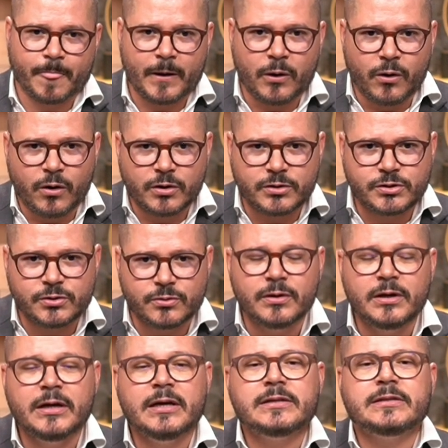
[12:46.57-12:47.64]
Ócio
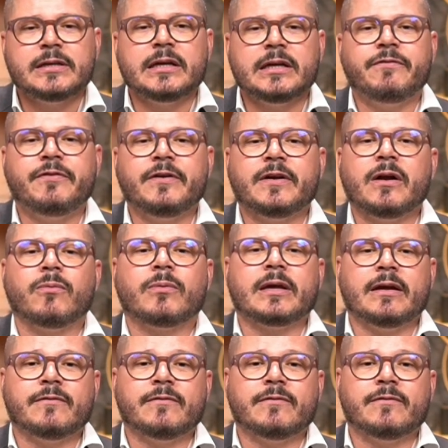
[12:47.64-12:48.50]
significa o quê?